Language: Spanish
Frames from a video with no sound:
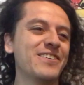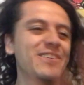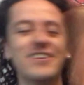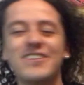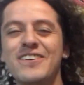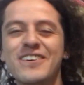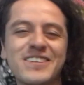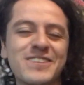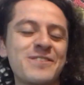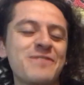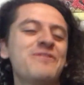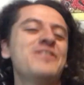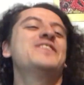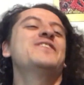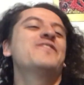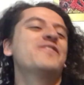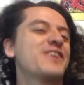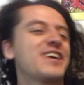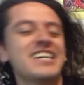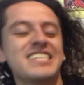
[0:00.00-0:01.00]
No, no estoy muy
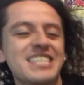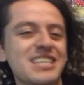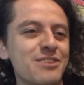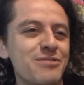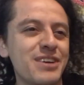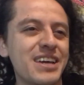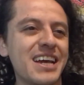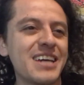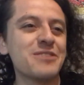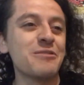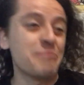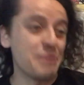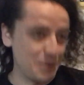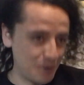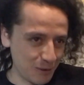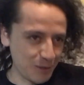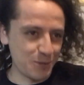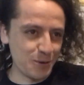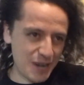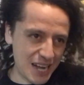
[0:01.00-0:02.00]
seguro qué significa eso,
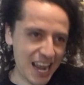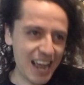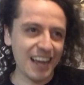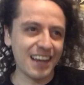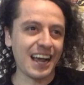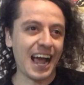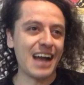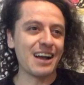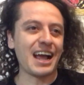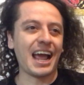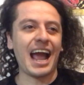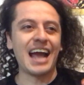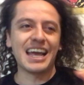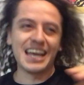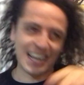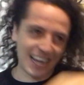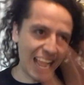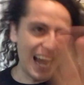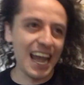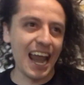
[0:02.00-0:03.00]
pero suena a, a
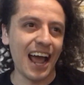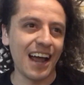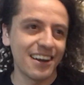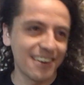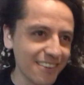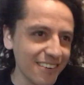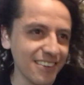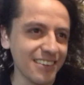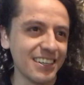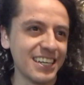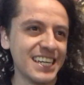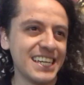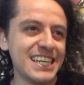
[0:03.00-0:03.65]
que cala, ¿no?